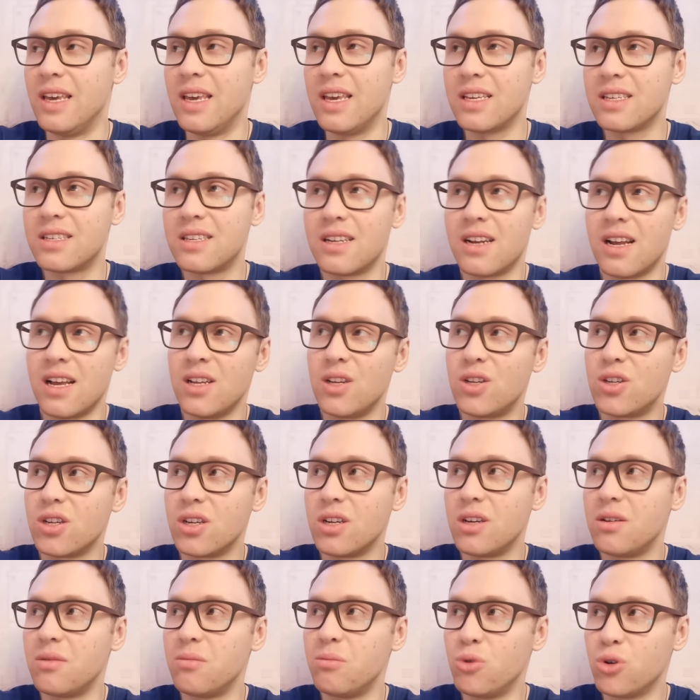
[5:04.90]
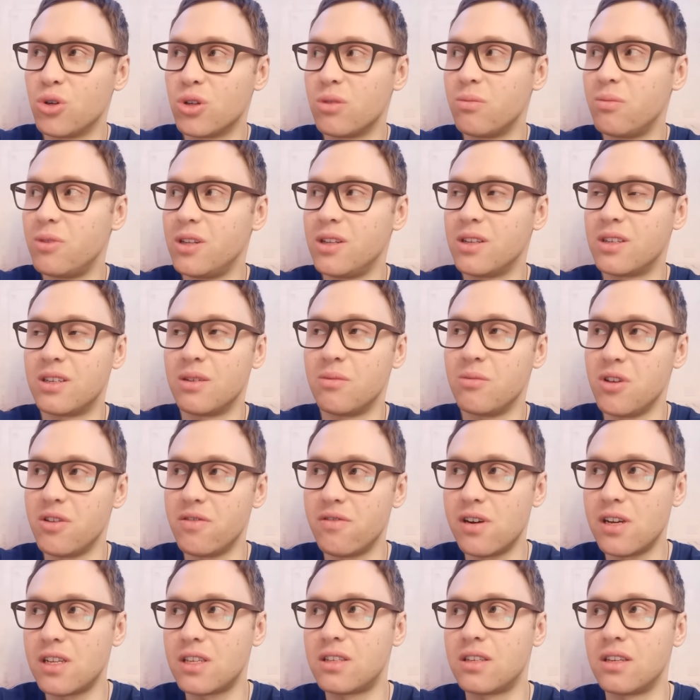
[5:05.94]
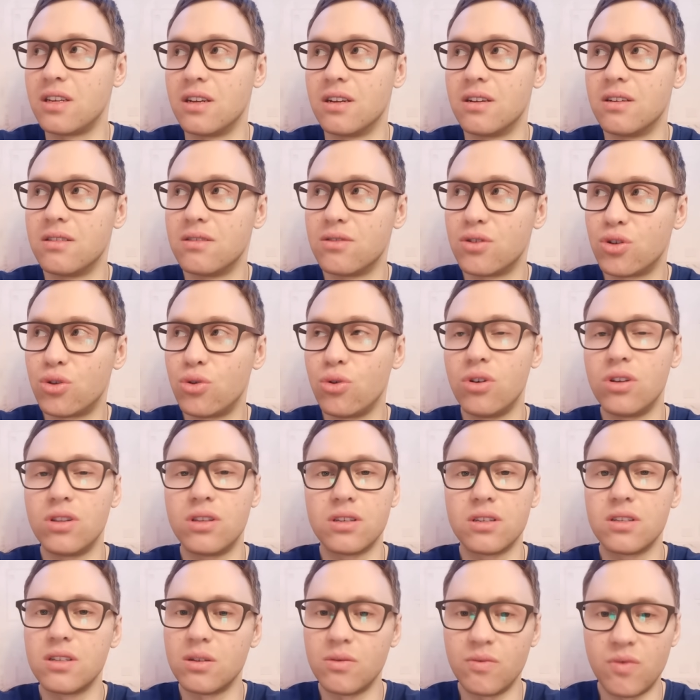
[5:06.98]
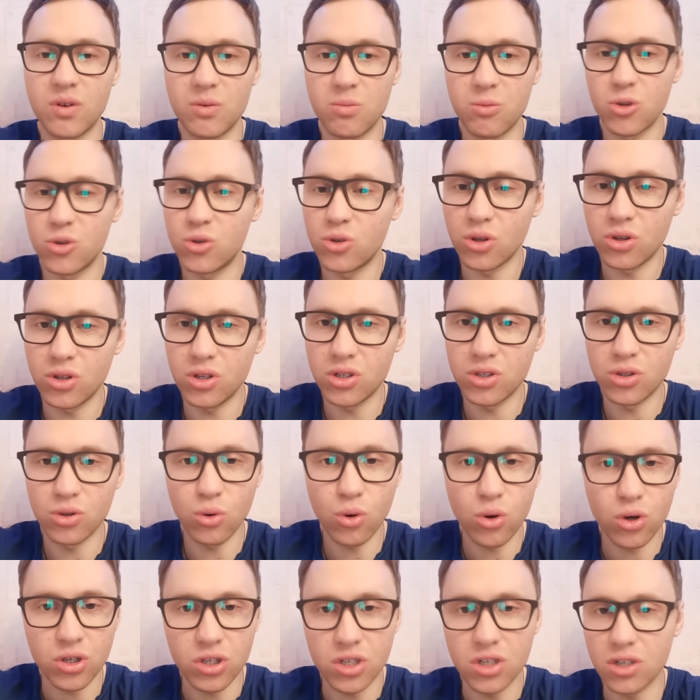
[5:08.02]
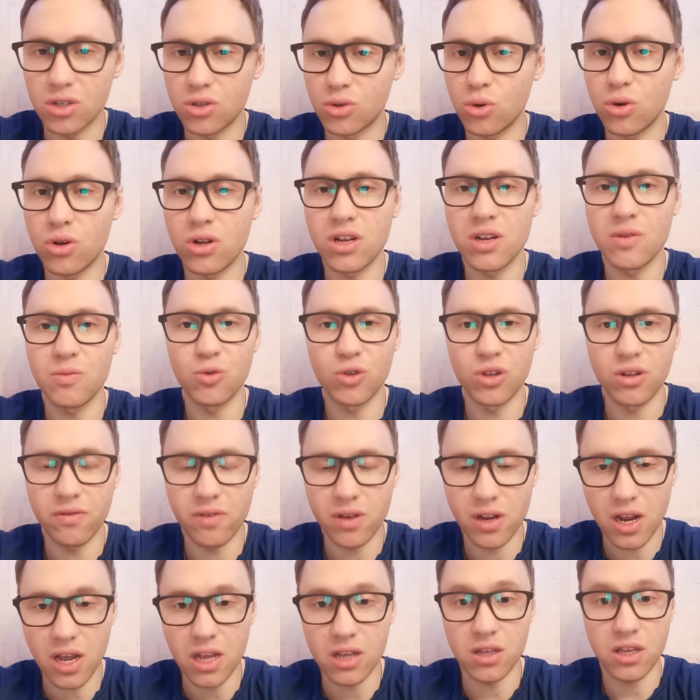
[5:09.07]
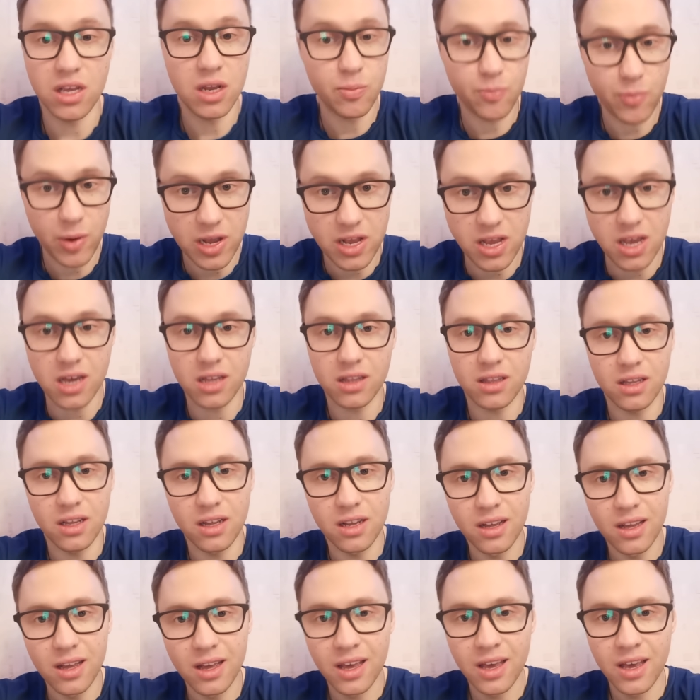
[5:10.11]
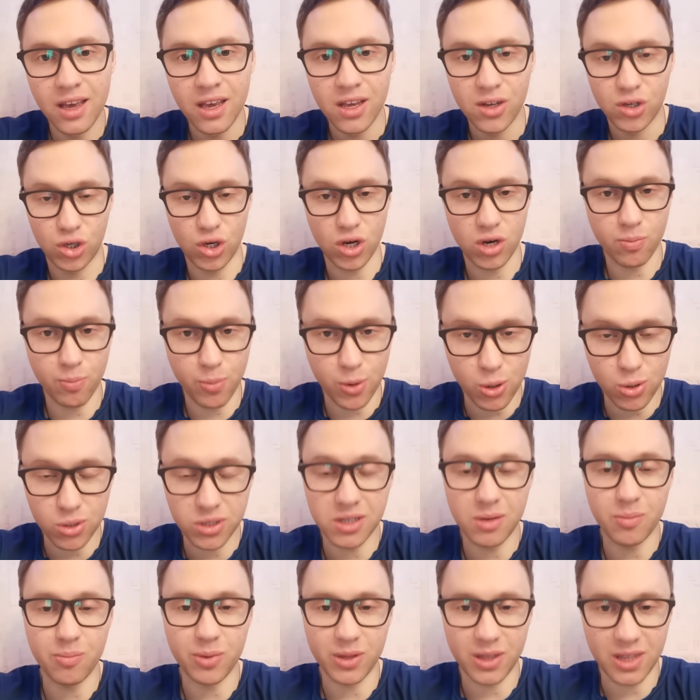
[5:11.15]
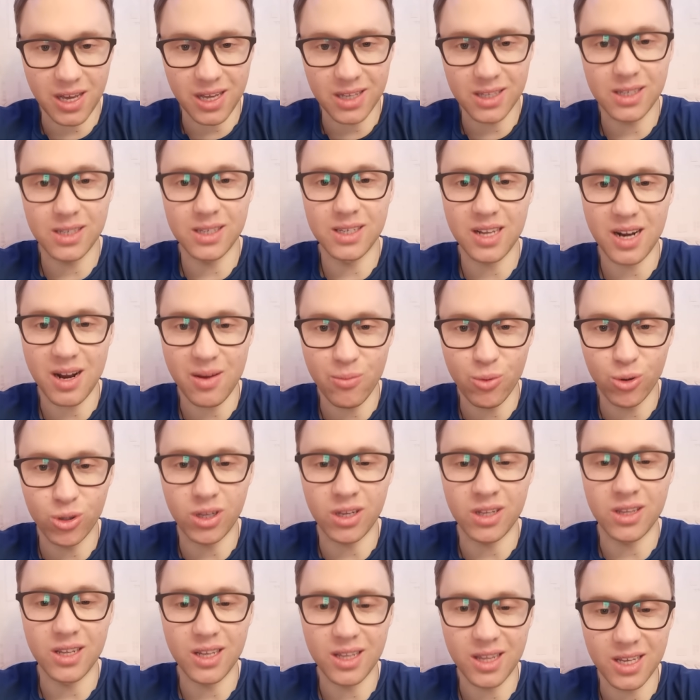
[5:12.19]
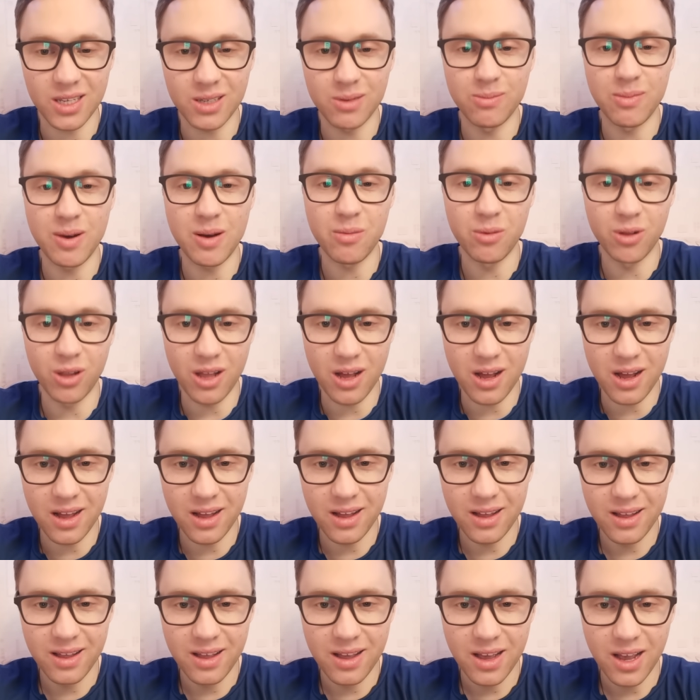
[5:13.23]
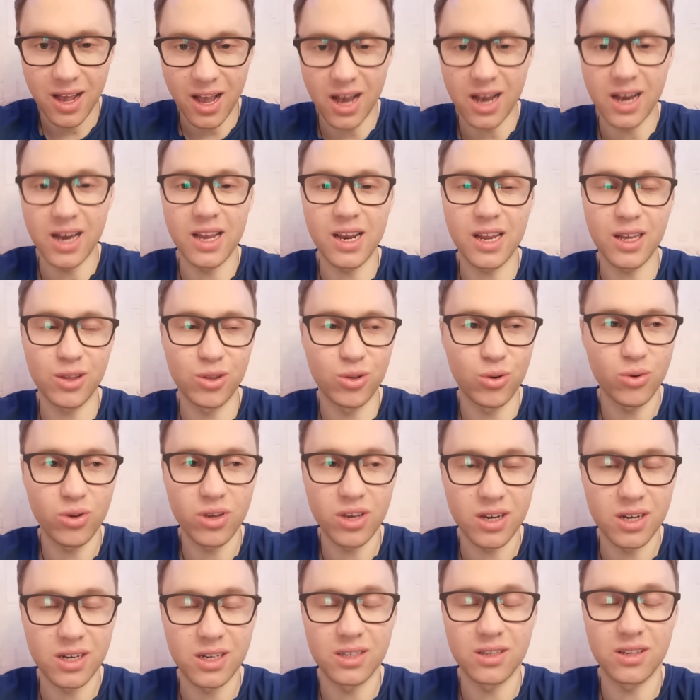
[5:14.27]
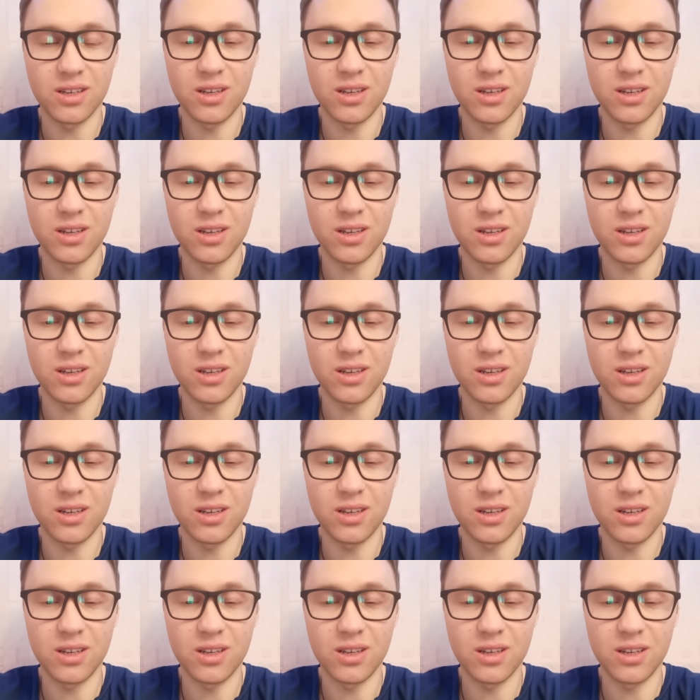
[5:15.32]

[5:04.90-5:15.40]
и если раньше можно было сомневаться, что это за информационный источник, стоит ли ему доверять, теперь понятно. Человек просто пытается заработать на нас бабла, как и ряд других